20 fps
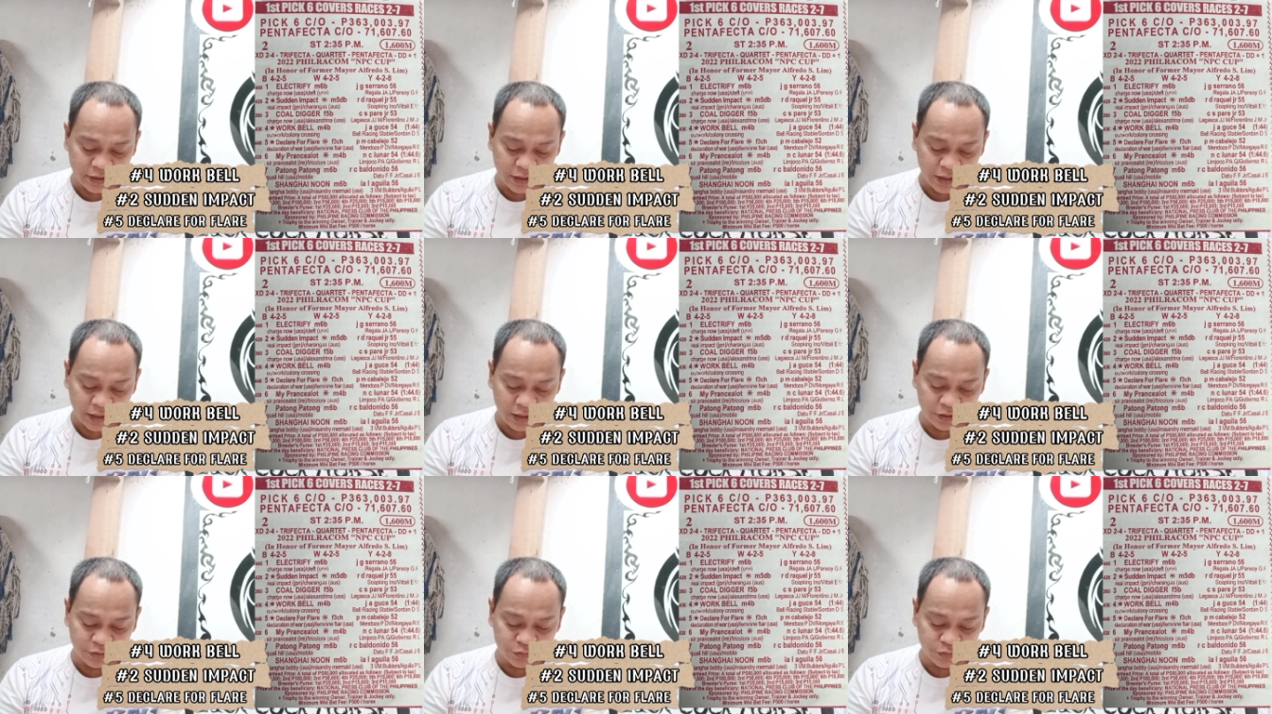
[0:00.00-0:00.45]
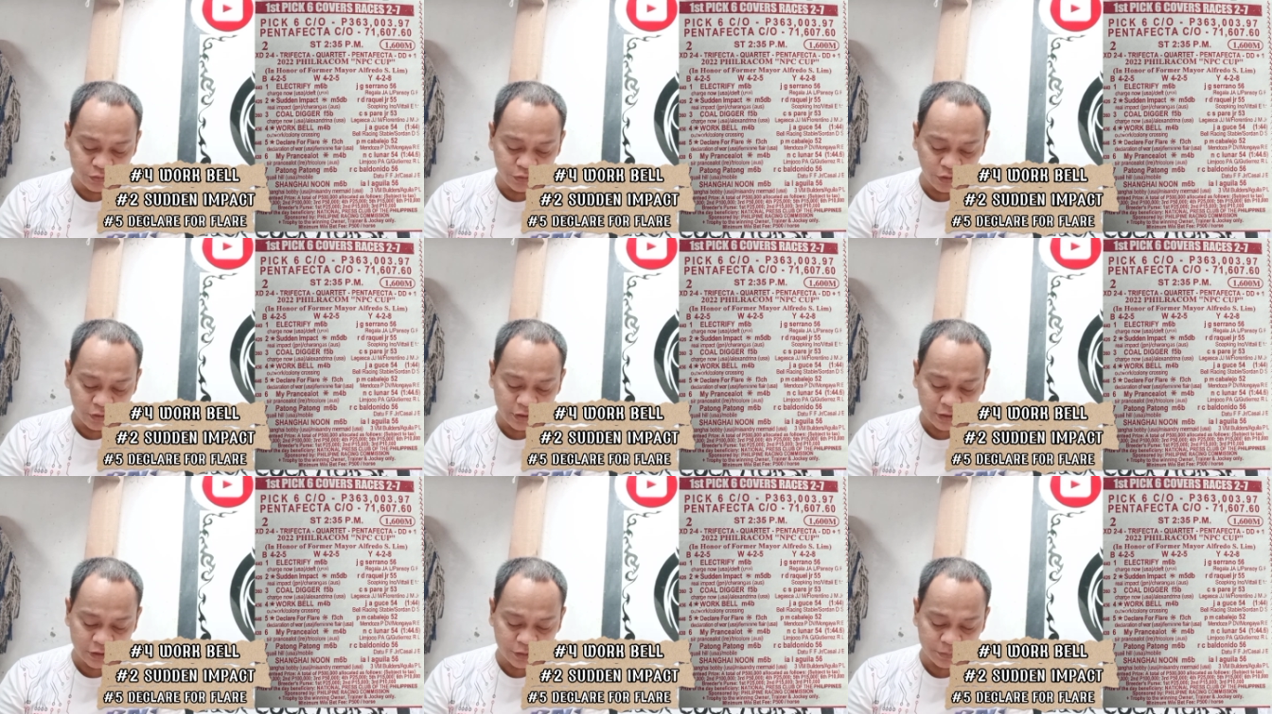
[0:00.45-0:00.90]
Raquel
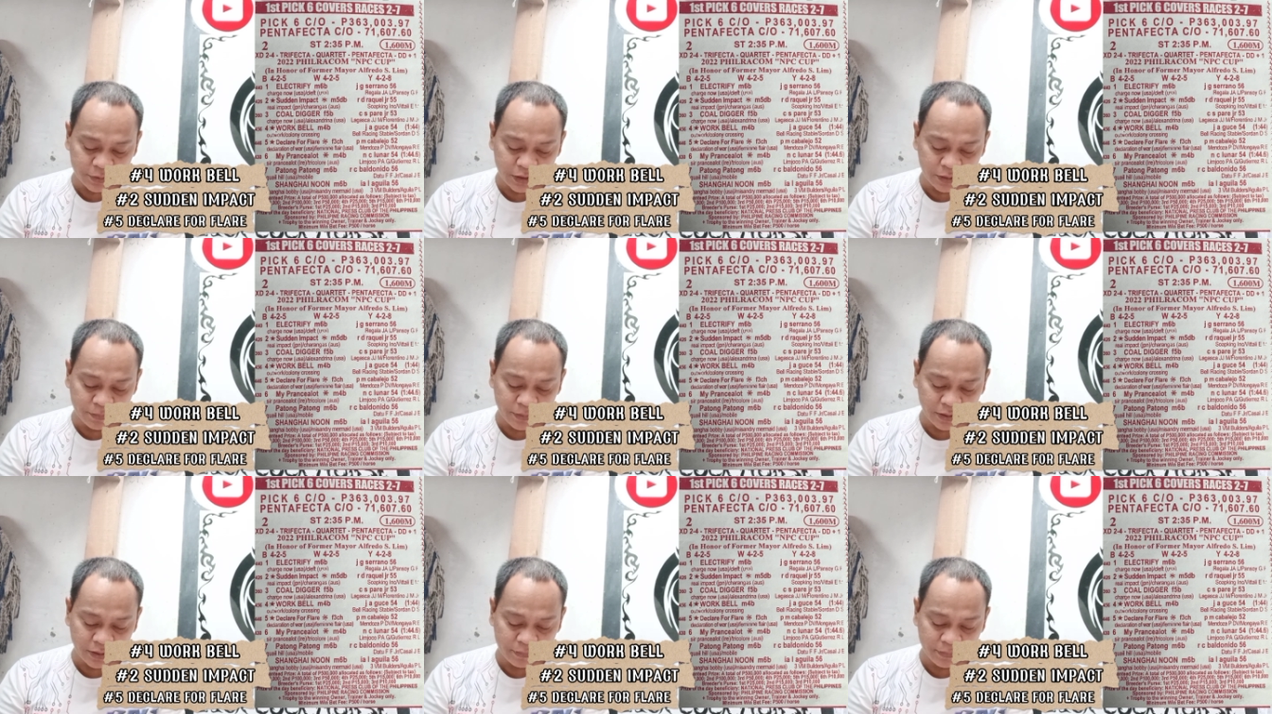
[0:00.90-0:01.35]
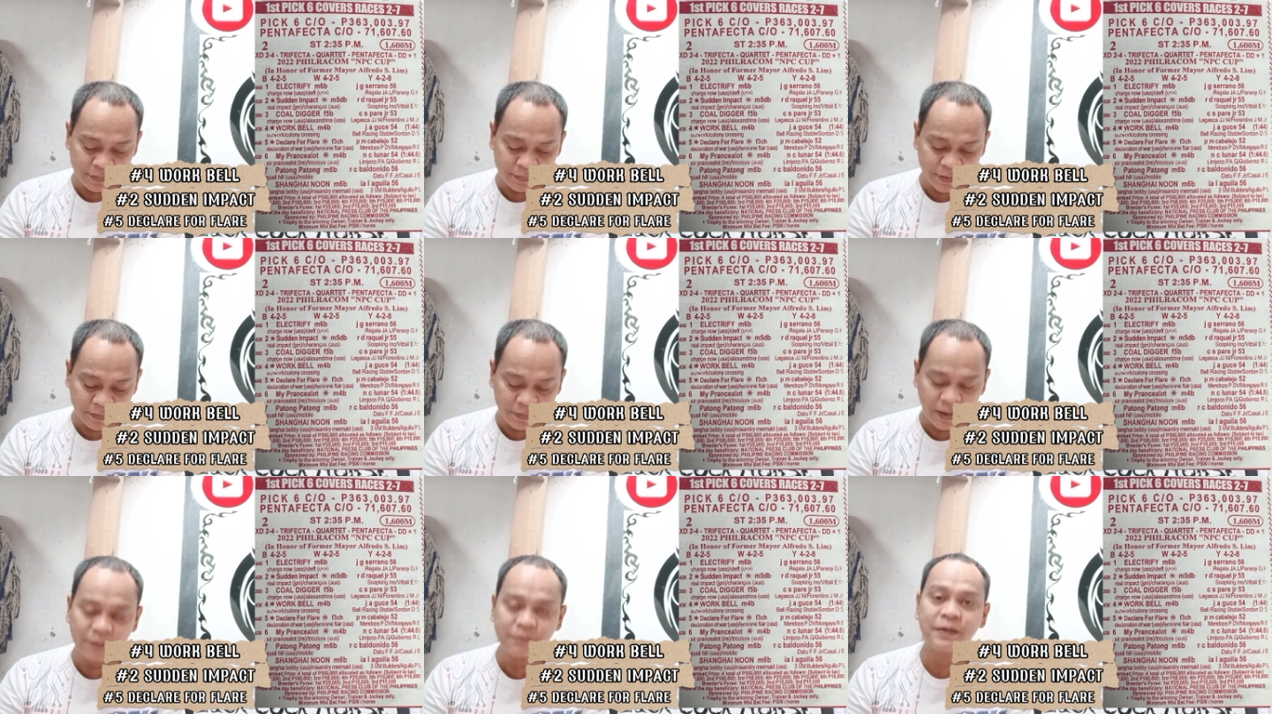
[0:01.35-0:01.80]
Jr. na tumitigman ng
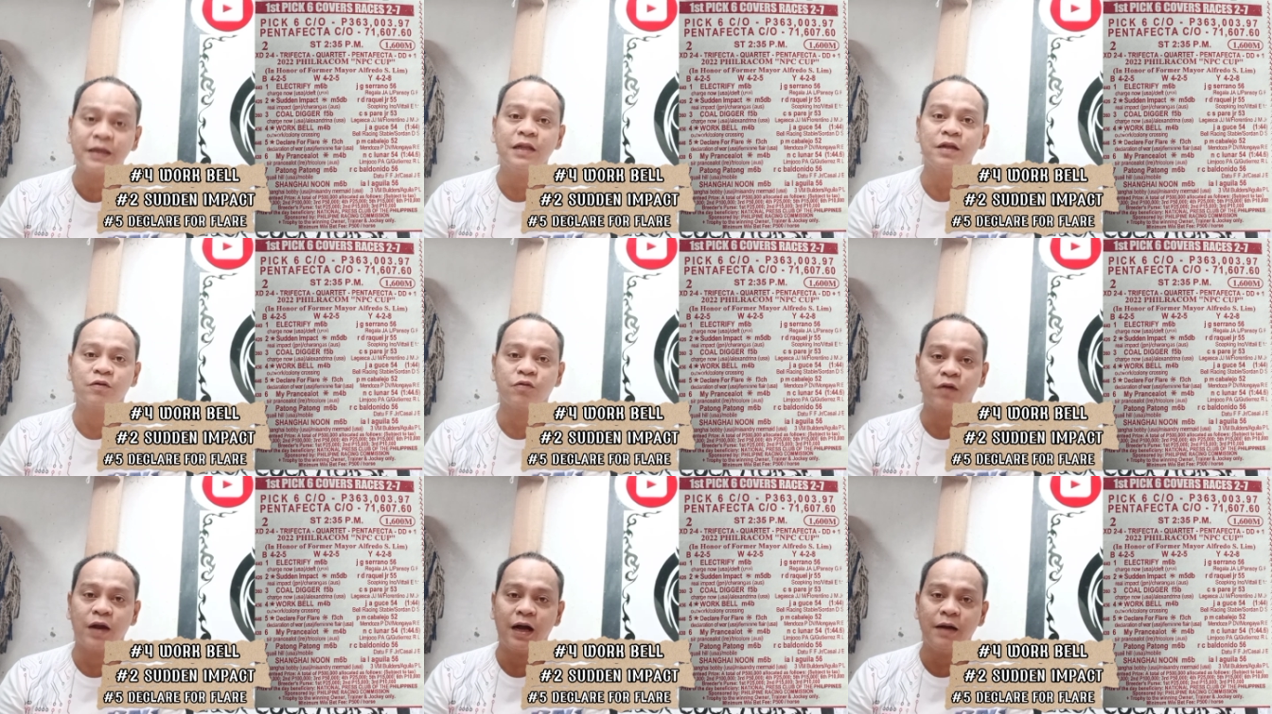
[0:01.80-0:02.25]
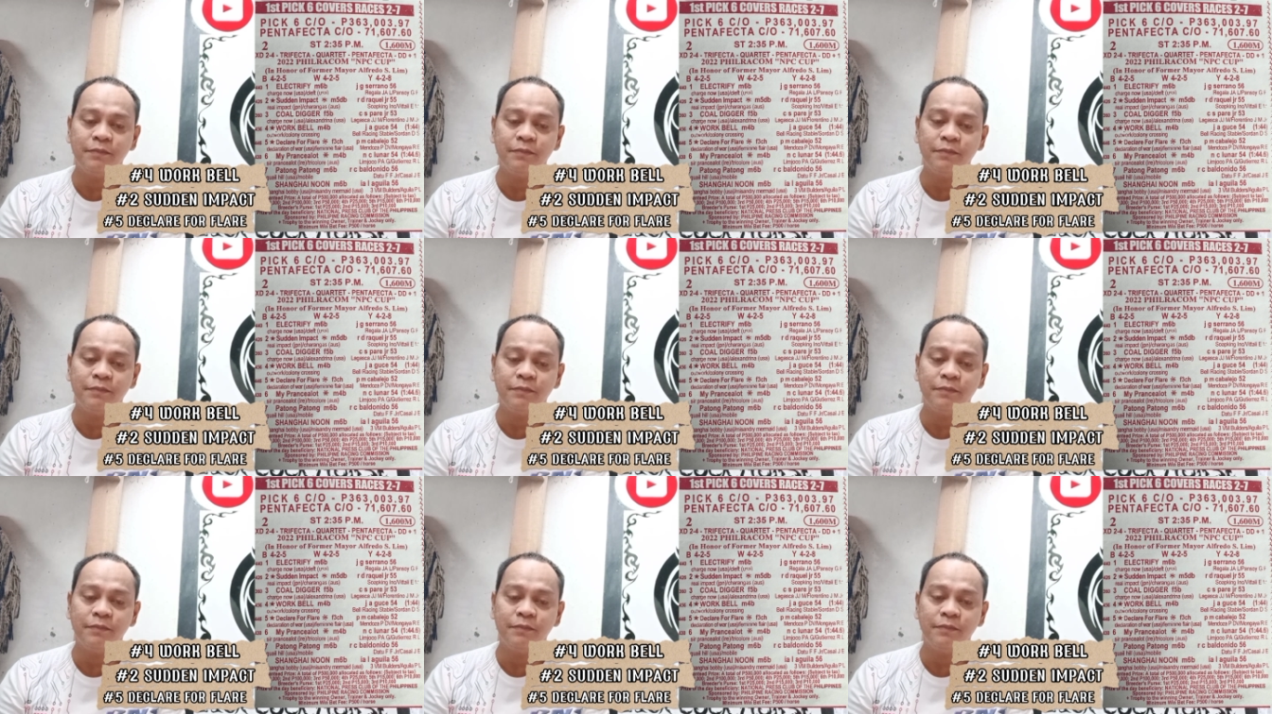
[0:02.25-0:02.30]
55 kg.